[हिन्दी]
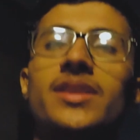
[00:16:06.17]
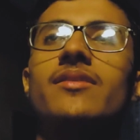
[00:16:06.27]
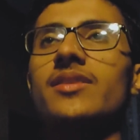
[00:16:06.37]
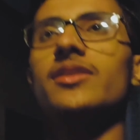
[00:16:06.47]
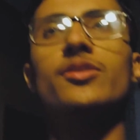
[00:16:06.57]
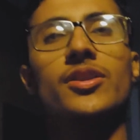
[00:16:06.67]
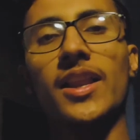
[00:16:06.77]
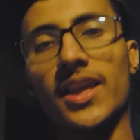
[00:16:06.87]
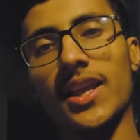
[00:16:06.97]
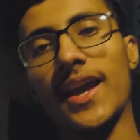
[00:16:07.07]
मछली वछली जो
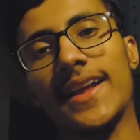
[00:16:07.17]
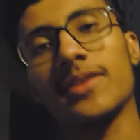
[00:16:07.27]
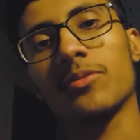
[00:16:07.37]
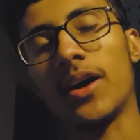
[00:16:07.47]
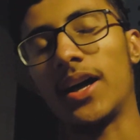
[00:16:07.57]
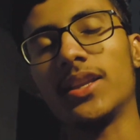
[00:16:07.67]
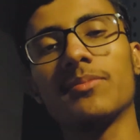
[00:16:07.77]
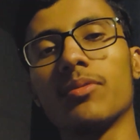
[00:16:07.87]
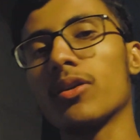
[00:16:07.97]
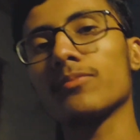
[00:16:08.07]
तल के लेके आया था वो
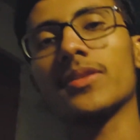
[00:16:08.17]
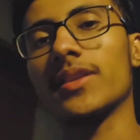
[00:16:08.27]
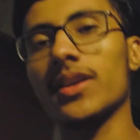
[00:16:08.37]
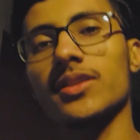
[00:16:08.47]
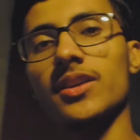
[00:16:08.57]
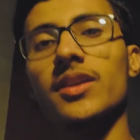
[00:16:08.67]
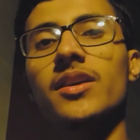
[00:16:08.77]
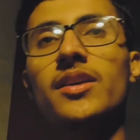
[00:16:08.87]
खाली बहुत मजे की थी